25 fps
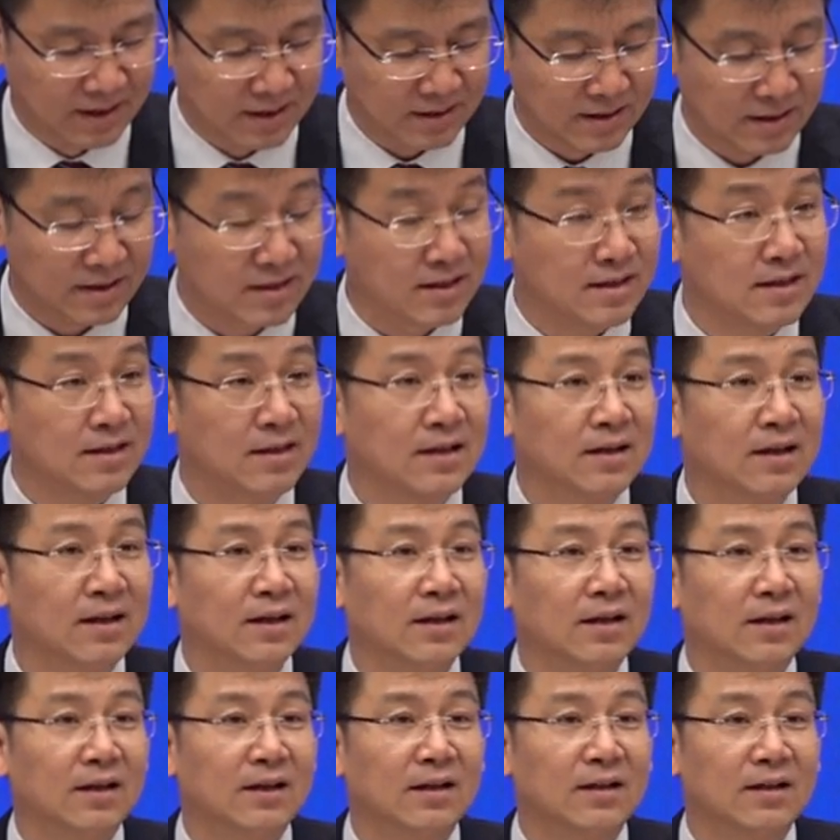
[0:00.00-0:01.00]
这是
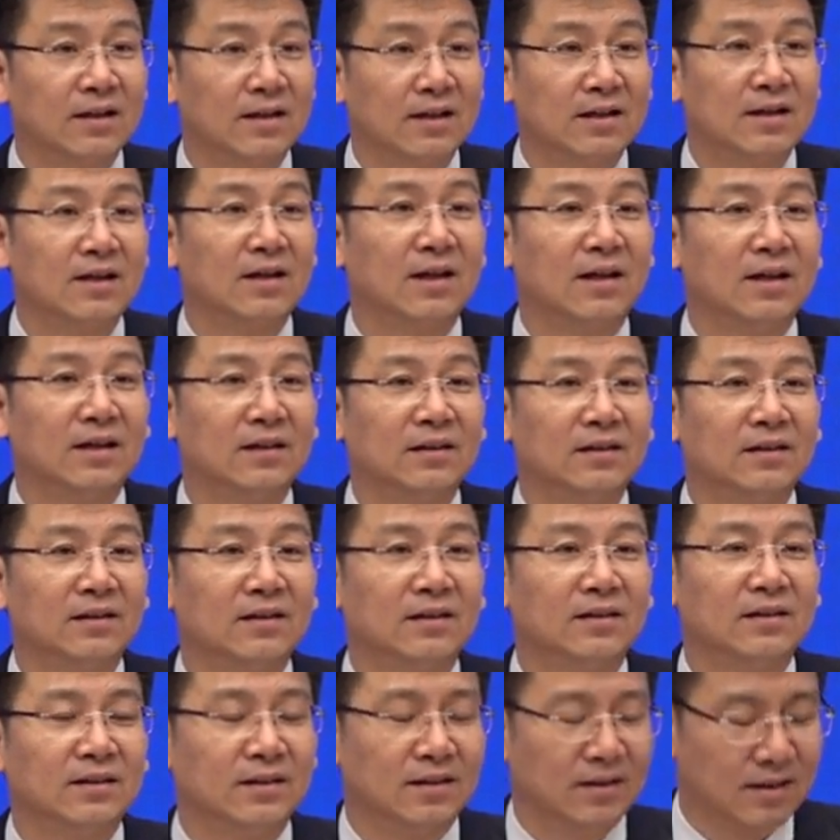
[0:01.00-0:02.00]
一个。
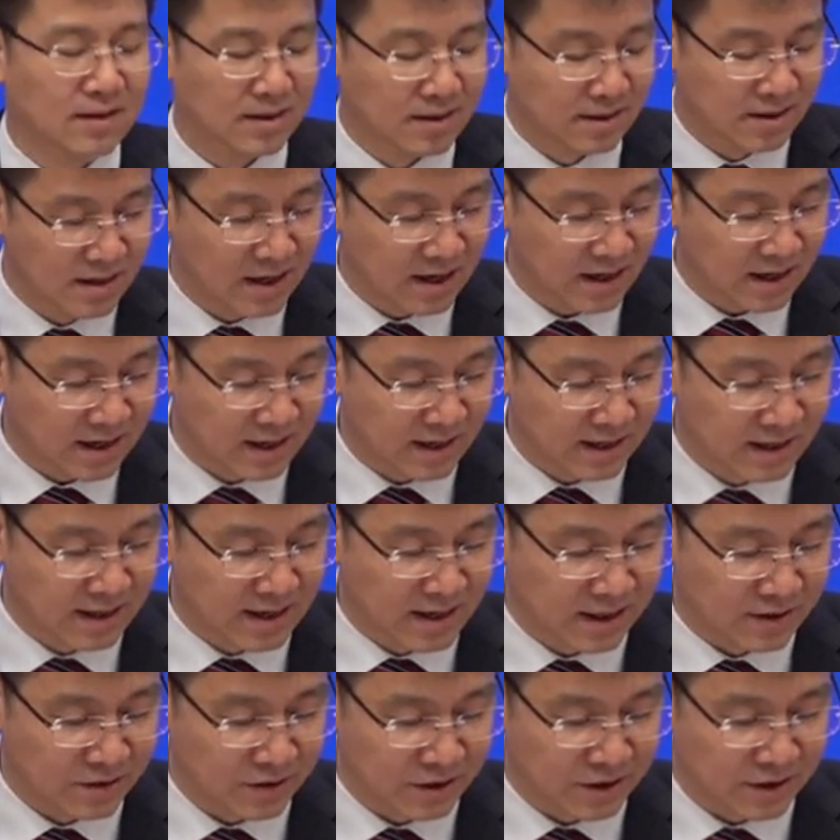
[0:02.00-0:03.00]
第二一个
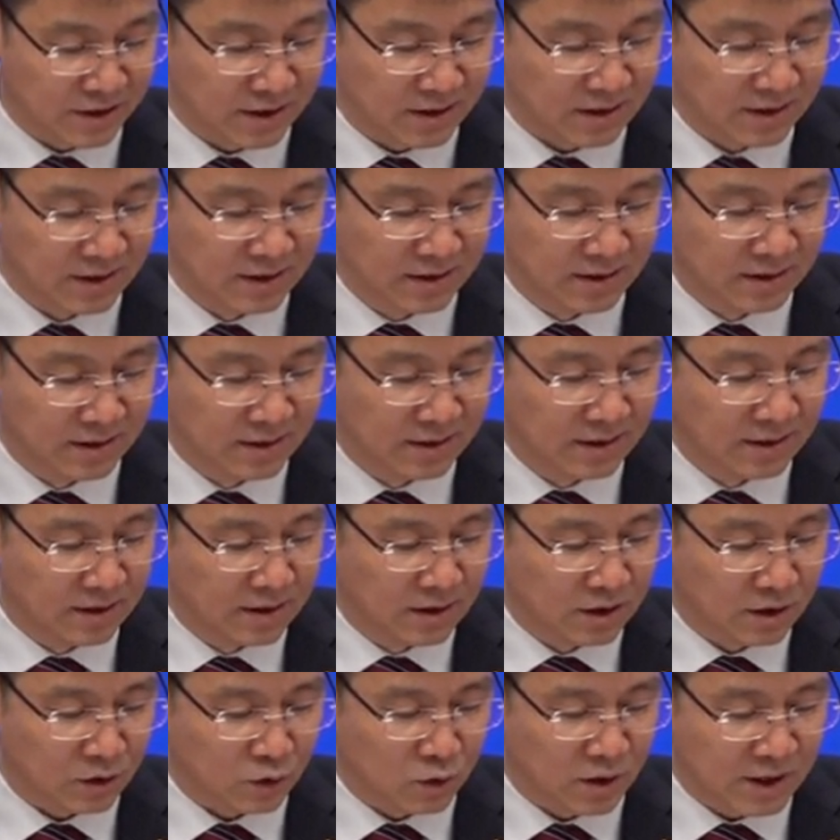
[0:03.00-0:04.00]
呢，就是
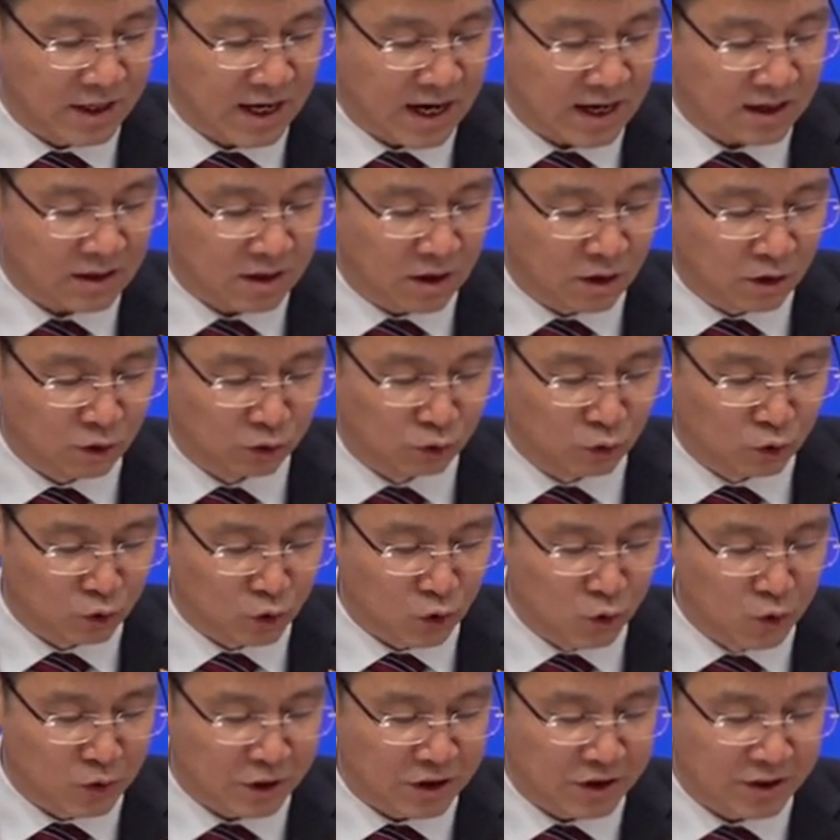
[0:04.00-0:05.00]
国家高度
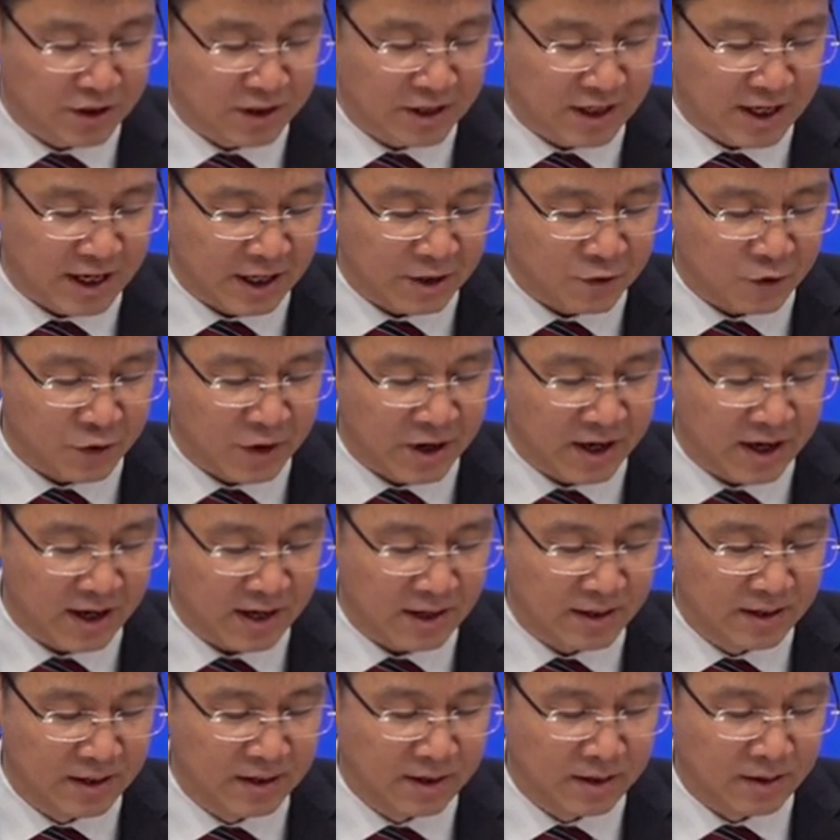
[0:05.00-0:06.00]
重视解
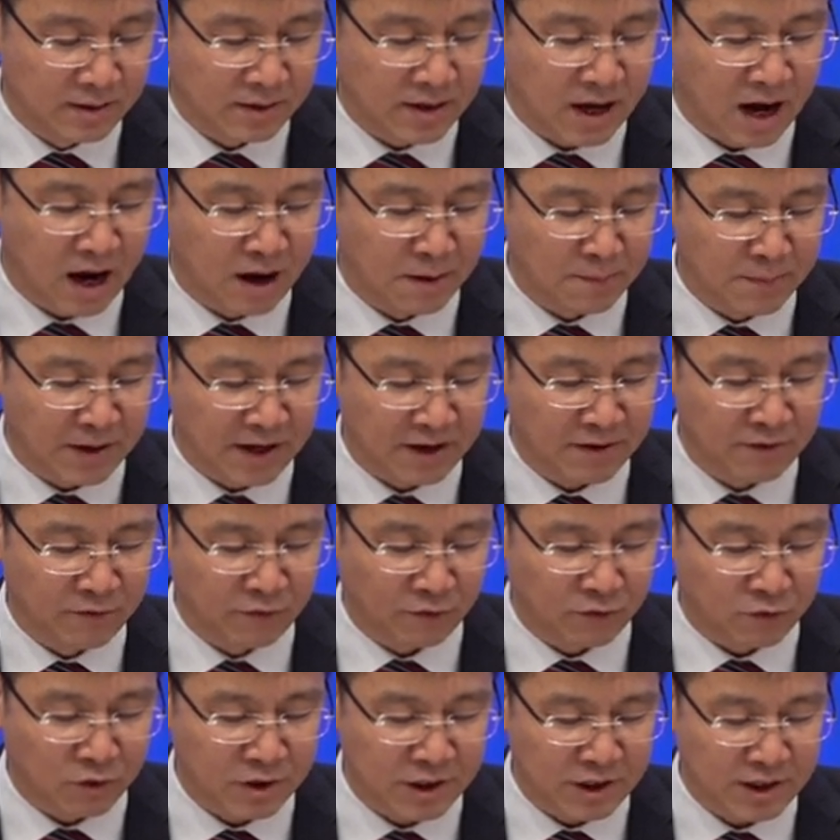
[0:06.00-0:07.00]
决“躺平”“
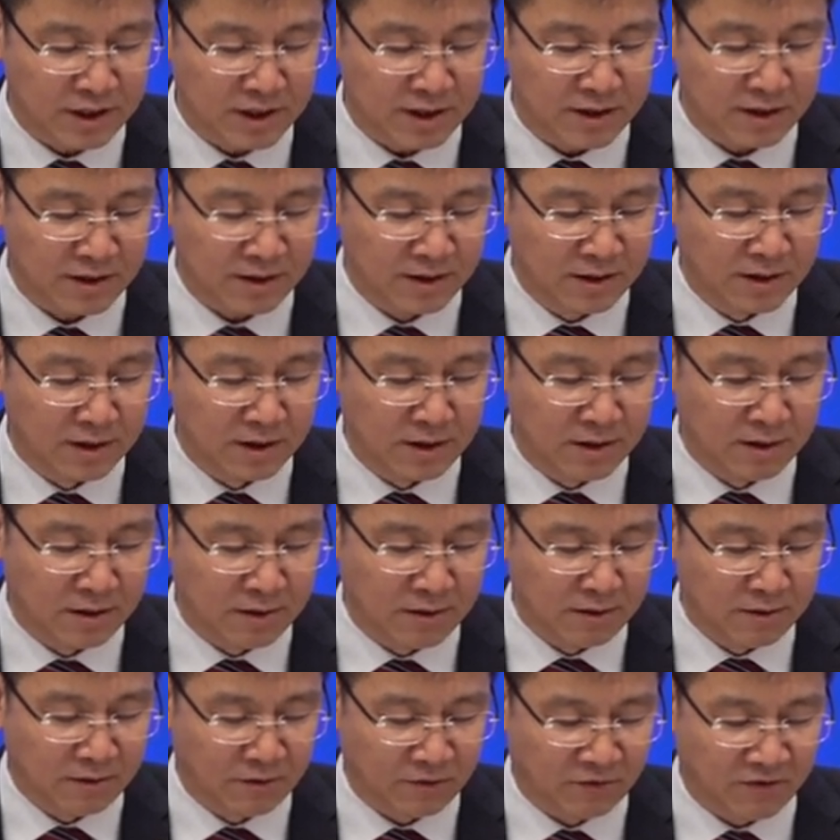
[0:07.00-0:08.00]
佛
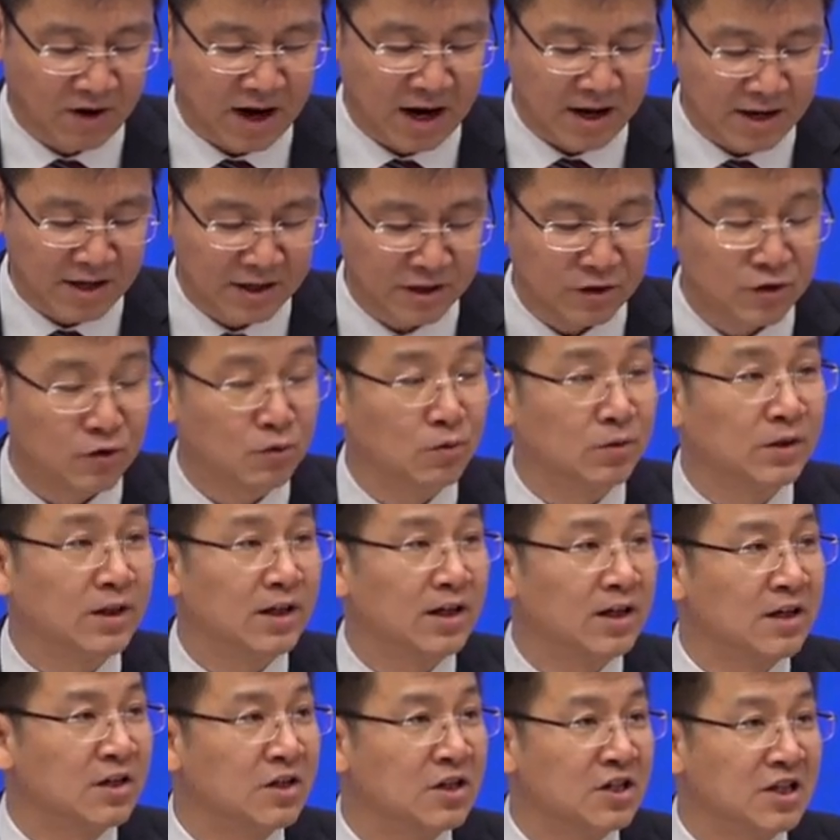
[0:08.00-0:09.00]
系”反映出
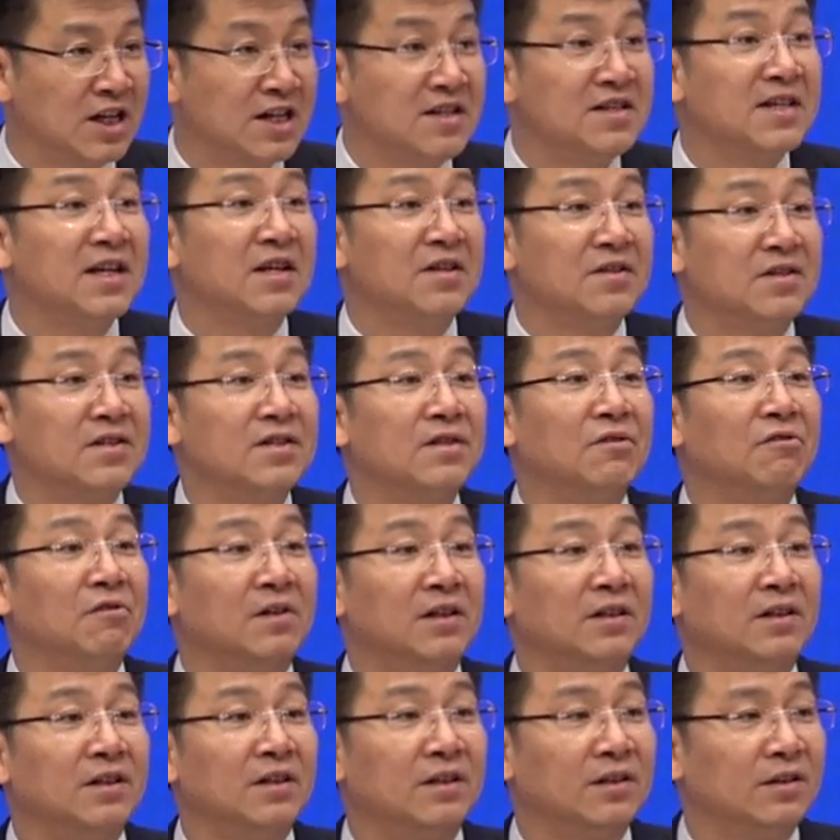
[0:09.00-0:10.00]
的深层次
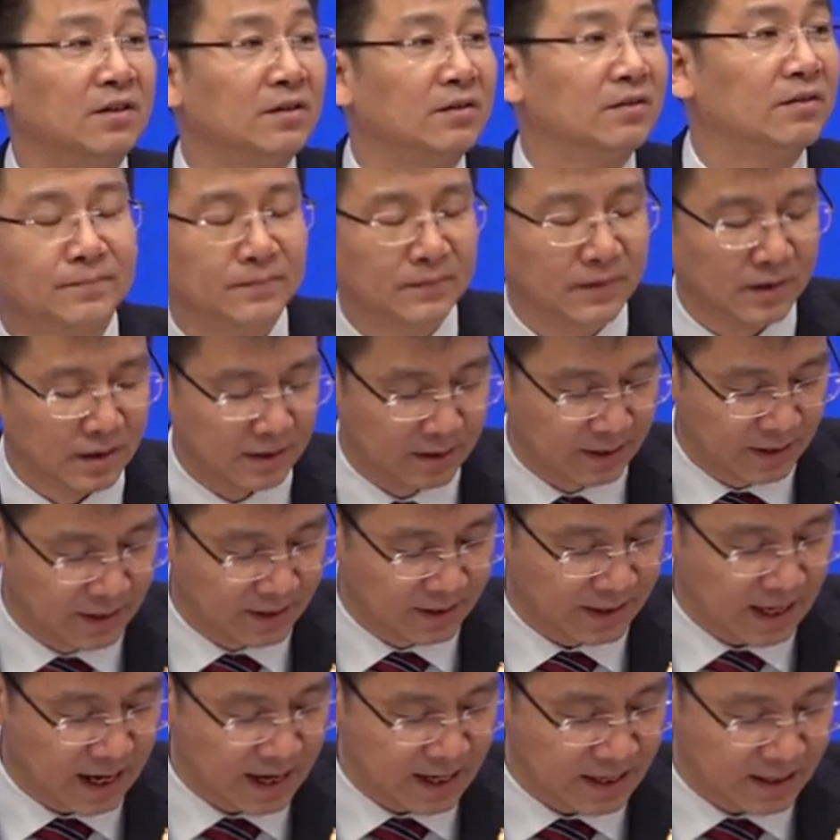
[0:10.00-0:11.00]
问题。第
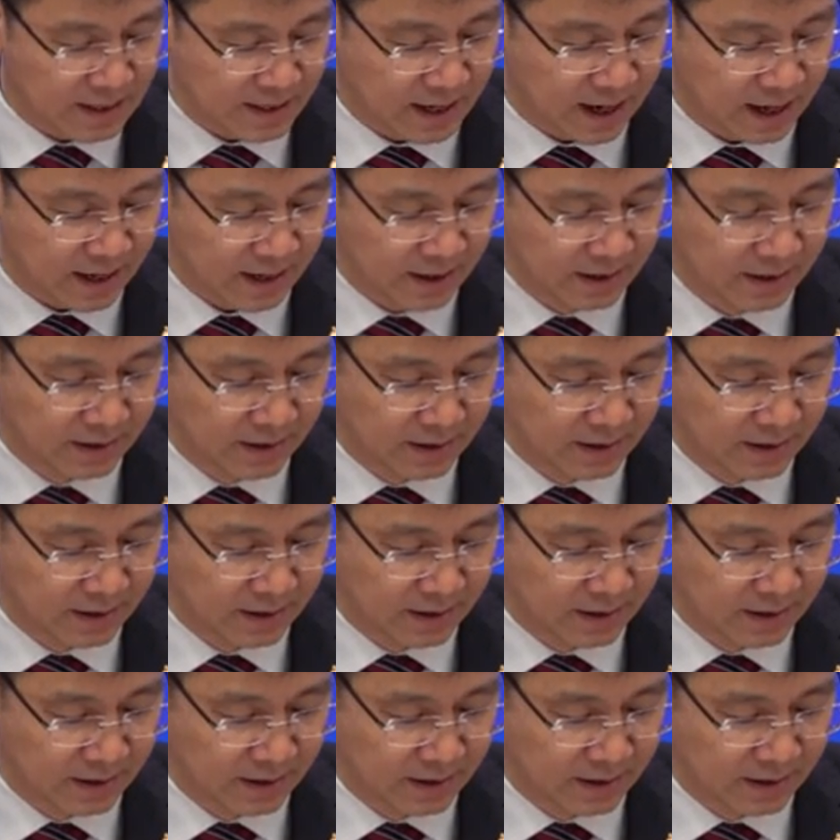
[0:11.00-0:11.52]
三一点，